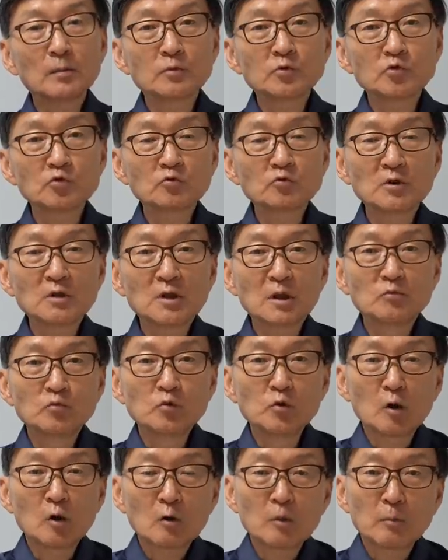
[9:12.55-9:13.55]
중국에 대한
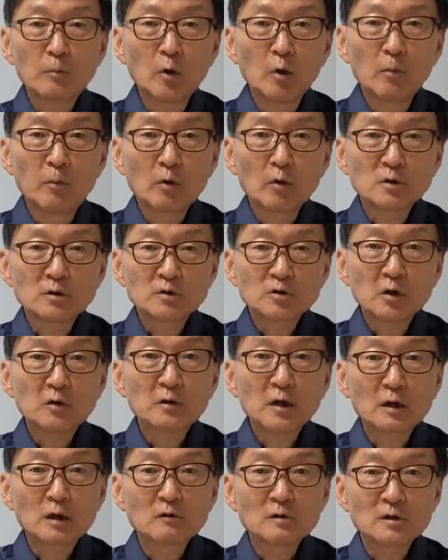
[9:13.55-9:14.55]
무역 보복을
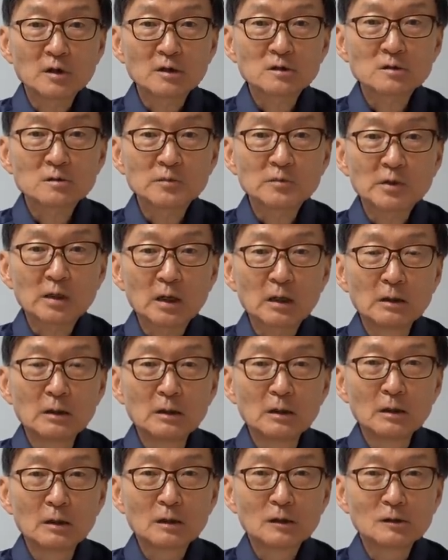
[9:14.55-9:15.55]
철회하고 그랬습니다
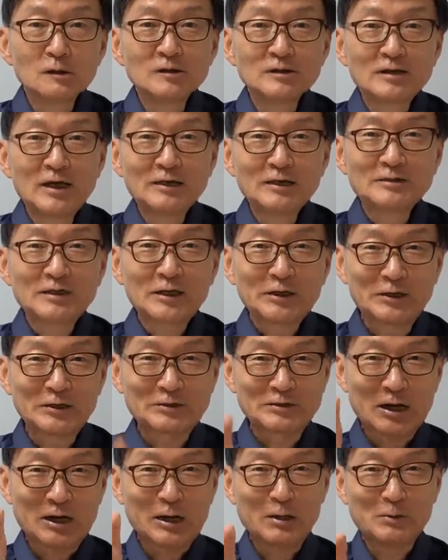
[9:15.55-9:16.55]
근데 이제
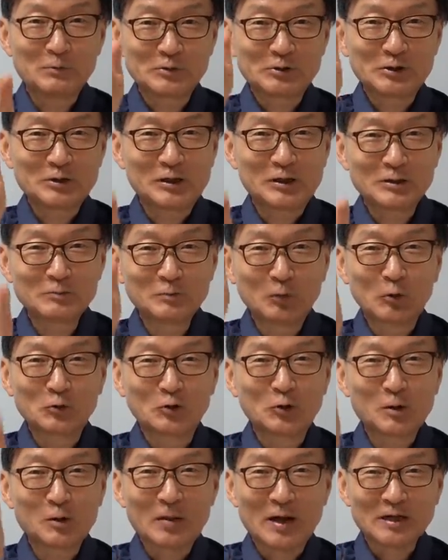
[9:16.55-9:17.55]
제가 지금까지
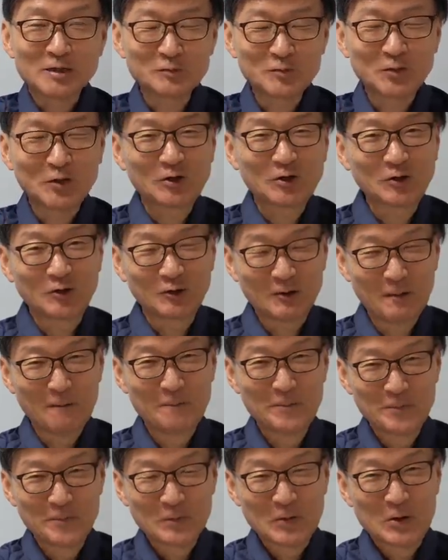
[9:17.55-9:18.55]
모든 거 말씀드린 거는
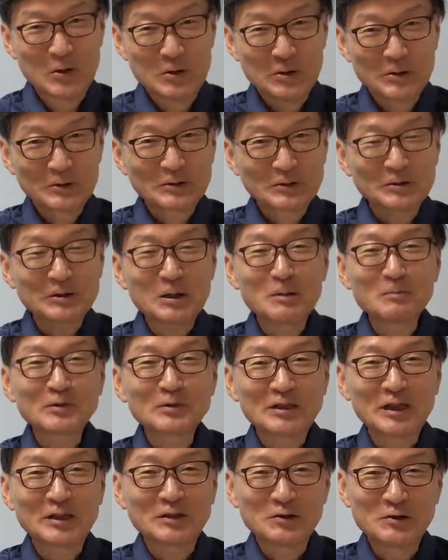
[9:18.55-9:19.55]

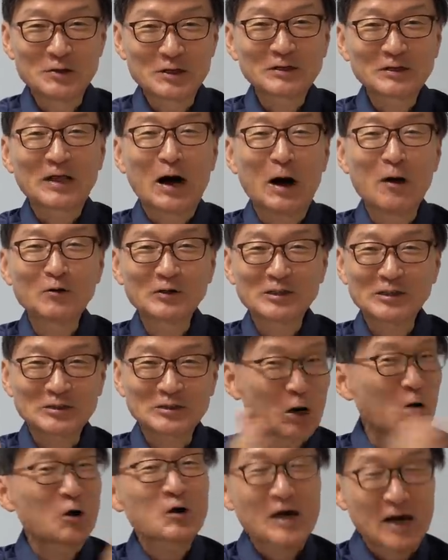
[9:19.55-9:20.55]
트럼프 대통령이 나오기
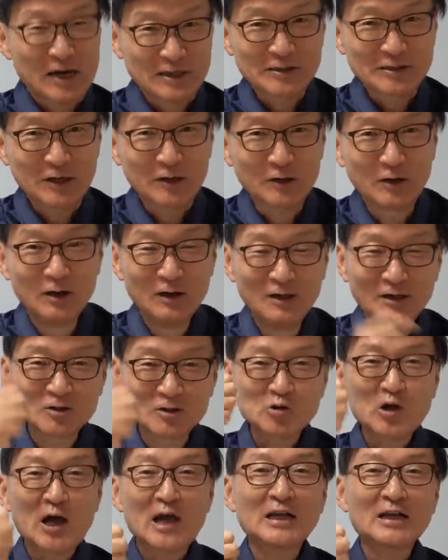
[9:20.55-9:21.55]
전까지예요.
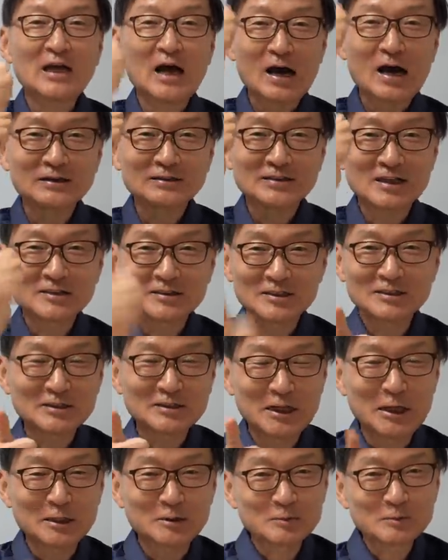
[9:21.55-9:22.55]
차이나 항상
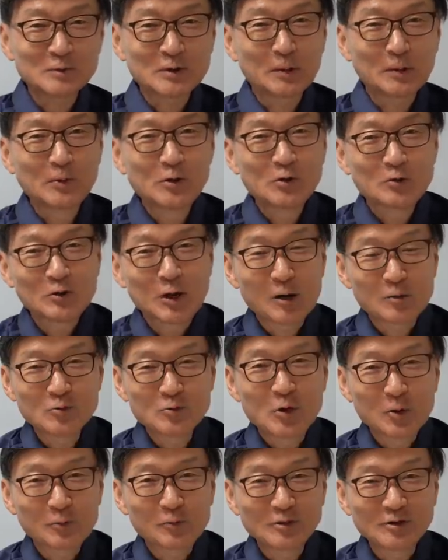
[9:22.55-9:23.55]
승리했습니다. 미국하고
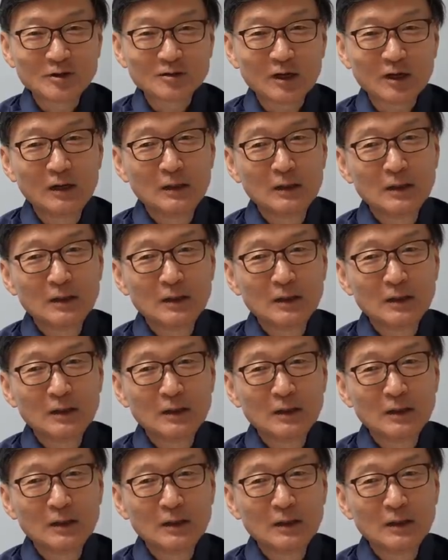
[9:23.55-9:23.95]
무역 분쟁에서.